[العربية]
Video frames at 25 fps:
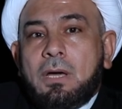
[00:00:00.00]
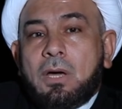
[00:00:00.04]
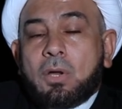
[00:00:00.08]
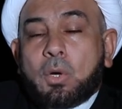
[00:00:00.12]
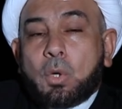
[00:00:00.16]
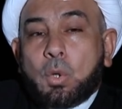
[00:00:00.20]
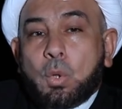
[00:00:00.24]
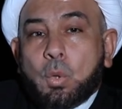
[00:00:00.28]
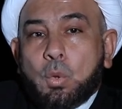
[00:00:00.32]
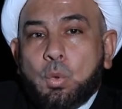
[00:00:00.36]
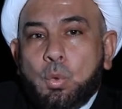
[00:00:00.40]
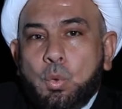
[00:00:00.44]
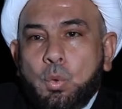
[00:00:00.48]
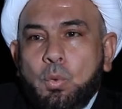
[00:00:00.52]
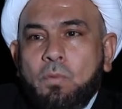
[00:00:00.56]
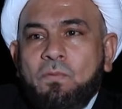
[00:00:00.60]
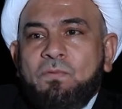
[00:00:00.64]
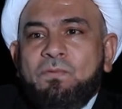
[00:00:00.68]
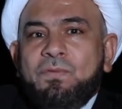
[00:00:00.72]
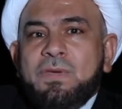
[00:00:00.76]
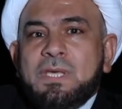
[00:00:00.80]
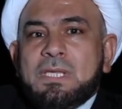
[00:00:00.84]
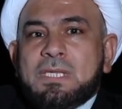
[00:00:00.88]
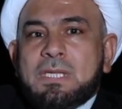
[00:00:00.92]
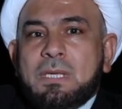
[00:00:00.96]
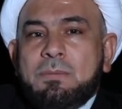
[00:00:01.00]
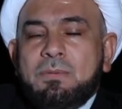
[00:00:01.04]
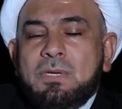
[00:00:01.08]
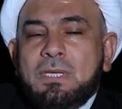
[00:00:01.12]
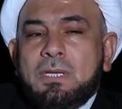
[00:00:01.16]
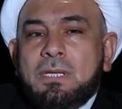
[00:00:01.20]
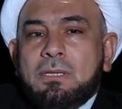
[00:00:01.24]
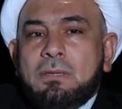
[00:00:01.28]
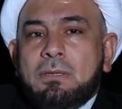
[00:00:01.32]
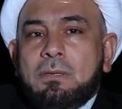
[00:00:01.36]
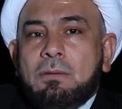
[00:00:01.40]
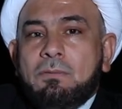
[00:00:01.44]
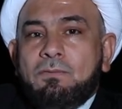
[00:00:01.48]
الركوب في
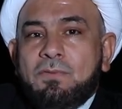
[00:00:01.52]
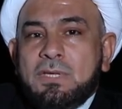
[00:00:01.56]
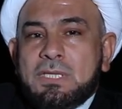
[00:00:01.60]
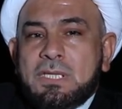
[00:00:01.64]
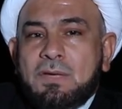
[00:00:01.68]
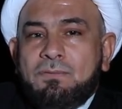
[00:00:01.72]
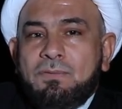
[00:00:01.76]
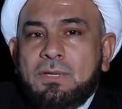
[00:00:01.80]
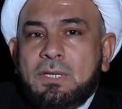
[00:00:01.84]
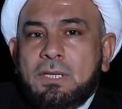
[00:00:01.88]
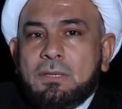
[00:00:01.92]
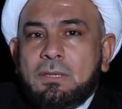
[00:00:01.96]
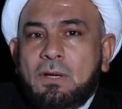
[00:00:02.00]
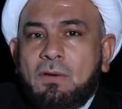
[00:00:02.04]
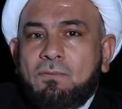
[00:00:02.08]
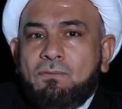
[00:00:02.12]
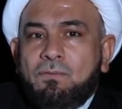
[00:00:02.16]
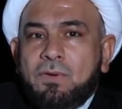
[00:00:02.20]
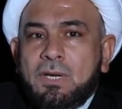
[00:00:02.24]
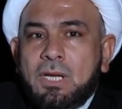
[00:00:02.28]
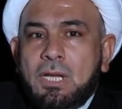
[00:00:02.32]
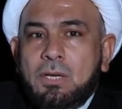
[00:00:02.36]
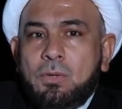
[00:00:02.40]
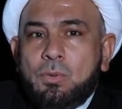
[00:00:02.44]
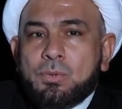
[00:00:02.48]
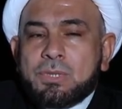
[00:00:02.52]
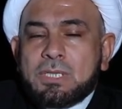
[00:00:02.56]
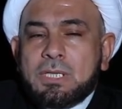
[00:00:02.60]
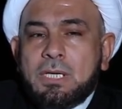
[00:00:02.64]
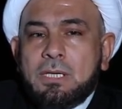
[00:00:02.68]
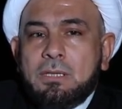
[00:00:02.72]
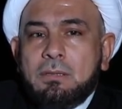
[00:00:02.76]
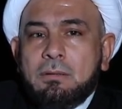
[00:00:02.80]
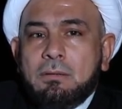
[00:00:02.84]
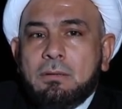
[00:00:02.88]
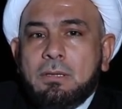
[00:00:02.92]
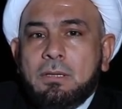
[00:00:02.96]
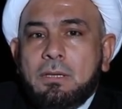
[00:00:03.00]
سفينه في سفينه عفوا
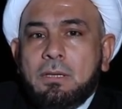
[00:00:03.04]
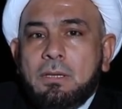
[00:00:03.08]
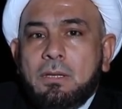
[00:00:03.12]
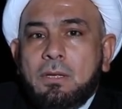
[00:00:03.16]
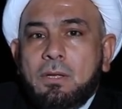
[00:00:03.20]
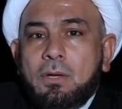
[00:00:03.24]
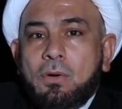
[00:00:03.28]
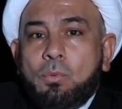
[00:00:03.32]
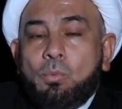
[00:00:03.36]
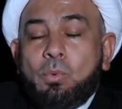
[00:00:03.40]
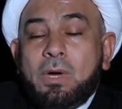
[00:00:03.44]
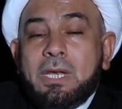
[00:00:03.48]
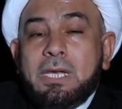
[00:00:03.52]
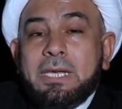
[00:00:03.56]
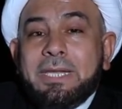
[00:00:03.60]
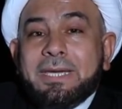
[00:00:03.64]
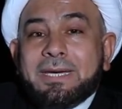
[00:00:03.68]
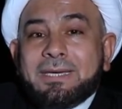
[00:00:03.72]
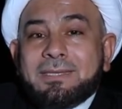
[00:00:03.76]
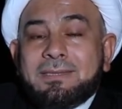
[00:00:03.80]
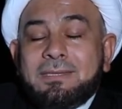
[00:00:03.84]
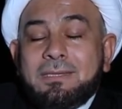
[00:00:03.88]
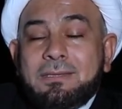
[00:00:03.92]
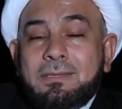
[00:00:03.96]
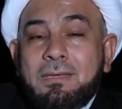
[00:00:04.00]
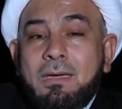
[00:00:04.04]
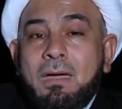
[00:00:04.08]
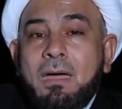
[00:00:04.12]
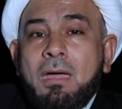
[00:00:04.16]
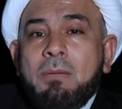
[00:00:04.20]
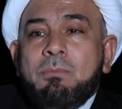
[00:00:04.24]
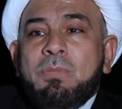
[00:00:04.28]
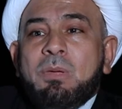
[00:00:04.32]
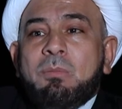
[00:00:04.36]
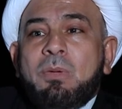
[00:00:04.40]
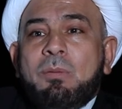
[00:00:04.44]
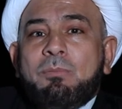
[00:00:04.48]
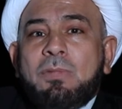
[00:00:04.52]
الحسين والاقتداء
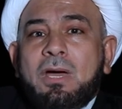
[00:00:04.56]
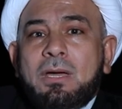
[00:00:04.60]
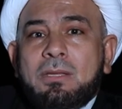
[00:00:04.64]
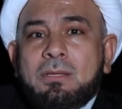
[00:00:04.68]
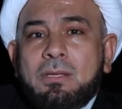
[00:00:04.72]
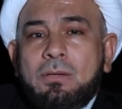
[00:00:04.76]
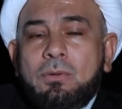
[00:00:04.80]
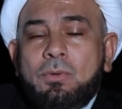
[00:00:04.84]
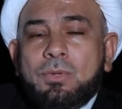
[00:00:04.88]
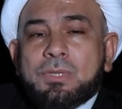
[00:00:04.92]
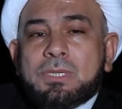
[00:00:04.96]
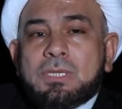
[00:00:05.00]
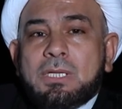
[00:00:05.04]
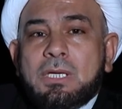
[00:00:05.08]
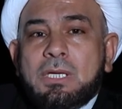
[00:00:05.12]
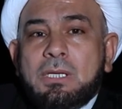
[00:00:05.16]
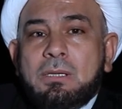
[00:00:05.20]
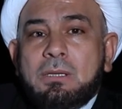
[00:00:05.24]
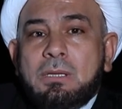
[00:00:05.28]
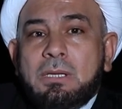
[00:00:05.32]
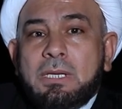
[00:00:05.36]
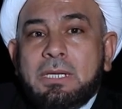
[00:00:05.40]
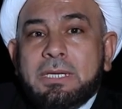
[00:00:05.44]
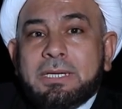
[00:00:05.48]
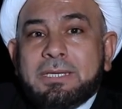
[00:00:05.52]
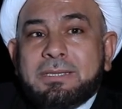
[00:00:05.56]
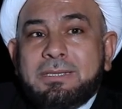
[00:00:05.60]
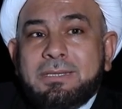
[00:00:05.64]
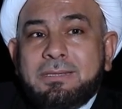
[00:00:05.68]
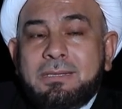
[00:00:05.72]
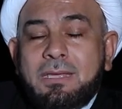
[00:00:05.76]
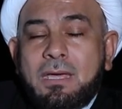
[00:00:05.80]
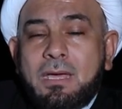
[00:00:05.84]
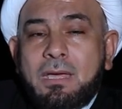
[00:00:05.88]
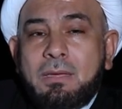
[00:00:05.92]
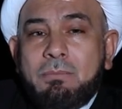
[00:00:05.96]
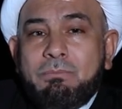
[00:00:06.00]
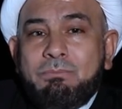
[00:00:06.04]
بمبادئ الحسين،
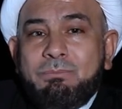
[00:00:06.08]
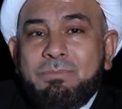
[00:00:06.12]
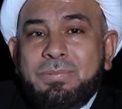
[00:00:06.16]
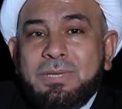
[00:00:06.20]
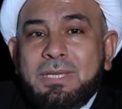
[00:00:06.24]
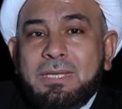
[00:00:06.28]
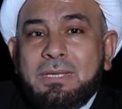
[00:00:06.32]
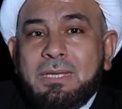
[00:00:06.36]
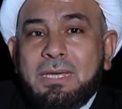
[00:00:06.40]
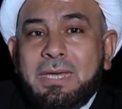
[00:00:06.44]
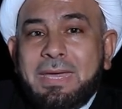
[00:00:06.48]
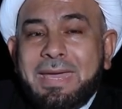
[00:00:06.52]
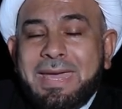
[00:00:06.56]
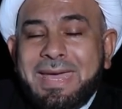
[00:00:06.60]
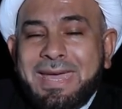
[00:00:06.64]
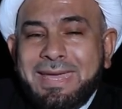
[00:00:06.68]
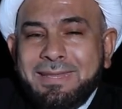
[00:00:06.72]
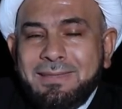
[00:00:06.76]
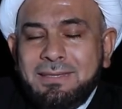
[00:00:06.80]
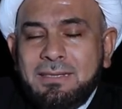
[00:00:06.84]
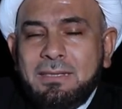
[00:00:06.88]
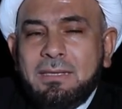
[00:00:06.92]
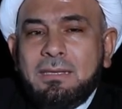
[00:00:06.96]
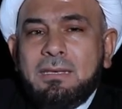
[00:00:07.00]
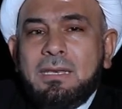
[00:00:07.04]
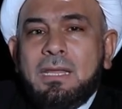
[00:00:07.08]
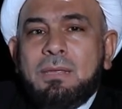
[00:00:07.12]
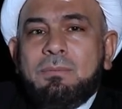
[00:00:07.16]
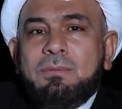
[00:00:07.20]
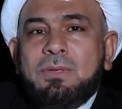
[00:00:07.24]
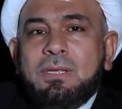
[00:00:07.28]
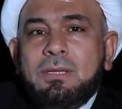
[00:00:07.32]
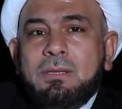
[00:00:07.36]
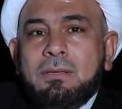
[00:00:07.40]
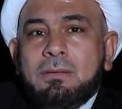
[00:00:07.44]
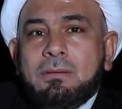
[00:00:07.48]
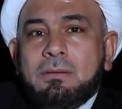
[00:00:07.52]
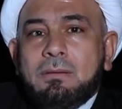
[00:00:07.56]
الاقتداء بهدي
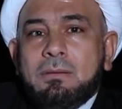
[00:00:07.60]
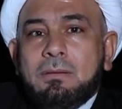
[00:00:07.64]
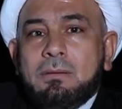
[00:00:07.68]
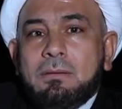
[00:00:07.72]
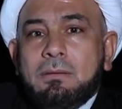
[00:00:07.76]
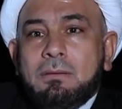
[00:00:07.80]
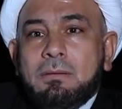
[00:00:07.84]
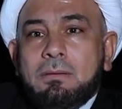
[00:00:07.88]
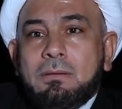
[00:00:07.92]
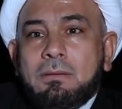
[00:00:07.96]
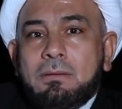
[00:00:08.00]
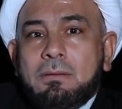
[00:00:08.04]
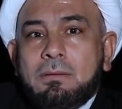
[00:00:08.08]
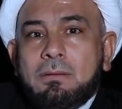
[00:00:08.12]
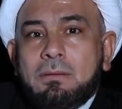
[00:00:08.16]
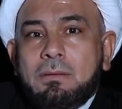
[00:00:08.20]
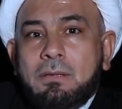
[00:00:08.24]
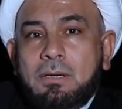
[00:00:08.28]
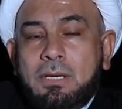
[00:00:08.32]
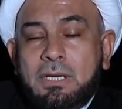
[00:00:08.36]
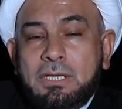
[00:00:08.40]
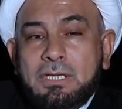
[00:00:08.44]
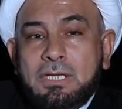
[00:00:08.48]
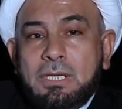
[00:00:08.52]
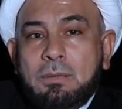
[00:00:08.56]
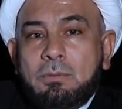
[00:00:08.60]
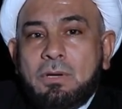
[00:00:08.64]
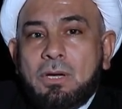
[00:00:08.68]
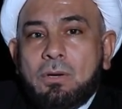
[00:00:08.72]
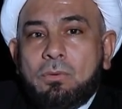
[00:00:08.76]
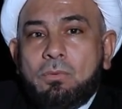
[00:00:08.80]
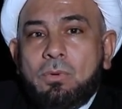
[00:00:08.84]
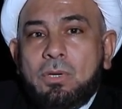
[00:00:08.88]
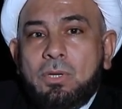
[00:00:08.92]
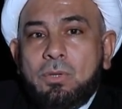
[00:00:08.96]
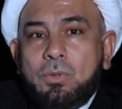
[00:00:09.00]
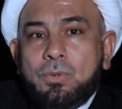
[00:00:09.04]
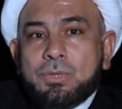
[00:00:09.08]
النبي عندما
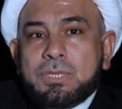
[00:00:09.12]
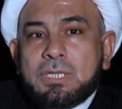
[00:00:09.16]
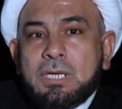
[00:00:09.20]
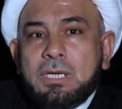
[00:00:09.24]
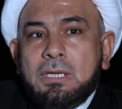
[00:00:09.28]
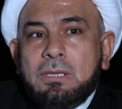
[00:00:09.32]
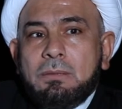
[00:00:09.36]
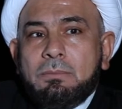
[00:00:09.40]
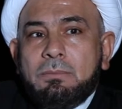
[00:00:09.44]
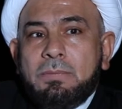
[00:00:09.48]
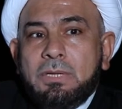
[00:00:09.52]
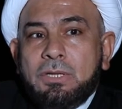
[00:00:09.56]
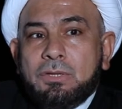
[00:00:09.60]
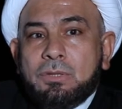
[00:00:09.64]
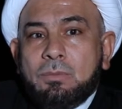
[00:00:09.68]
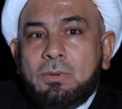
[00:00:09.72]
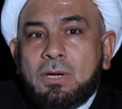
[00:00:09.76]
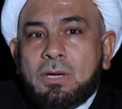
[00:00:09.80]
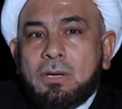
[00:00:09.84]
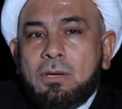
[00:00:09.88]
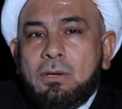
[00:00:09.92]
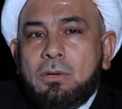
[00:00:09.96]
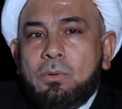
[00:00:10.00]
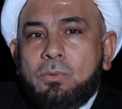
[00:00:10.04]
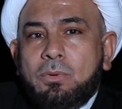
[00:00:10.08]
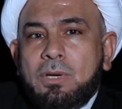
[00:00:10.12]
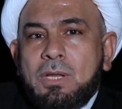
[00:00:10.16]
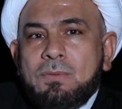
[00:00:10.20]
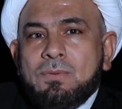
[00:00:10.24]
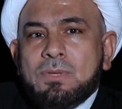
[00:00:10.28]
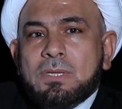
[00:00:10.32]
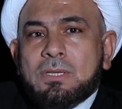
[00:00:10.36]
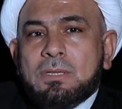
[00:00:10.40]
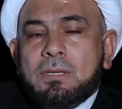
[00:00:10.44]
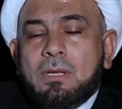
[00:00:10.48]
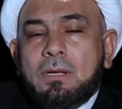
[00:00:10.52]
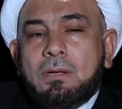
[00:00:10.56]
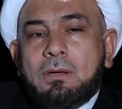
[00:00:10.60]
اقول الحسين باعتبار انه
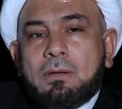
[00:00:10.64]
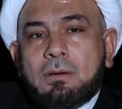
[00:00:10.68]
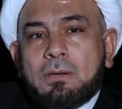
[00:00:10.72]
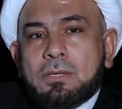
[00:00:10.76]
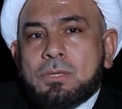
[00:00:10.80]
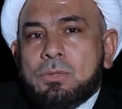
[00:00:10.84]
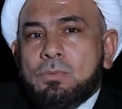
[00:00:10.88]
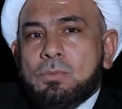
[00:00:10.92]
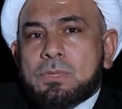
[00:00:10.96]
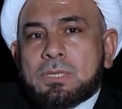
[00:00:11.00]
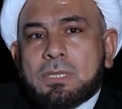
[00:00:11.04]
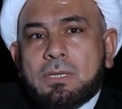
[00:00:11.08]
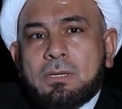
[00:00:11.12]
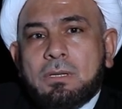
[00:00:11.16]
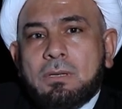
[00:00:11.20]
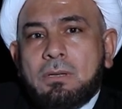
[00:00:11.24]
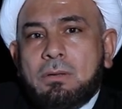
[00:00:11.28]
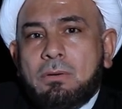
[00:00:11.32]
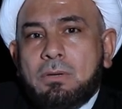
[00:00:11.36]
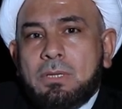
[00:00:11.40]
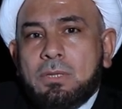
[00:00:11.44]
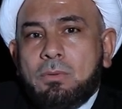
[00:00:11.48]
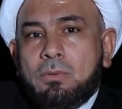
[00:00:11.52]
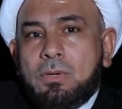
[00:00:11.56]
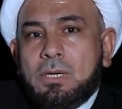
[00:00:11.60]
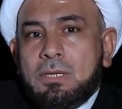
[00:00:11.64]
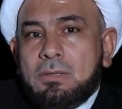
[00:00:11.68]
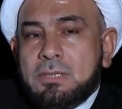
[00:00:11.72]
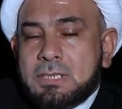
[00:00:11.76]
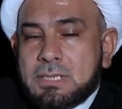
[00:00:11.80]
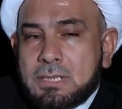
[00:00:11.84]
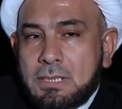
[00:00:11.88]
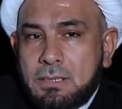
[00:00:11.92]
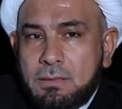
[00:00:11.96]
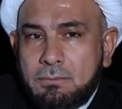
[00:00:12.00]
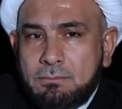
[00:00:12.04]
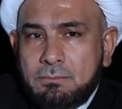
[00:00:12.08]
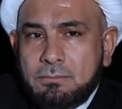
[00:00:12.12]
نفس الرسول صلى الله عليه واله
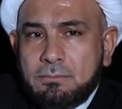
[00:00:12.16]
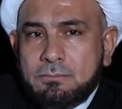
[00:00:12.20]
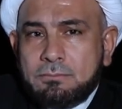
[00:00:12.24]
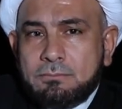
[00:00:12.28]
وسلم.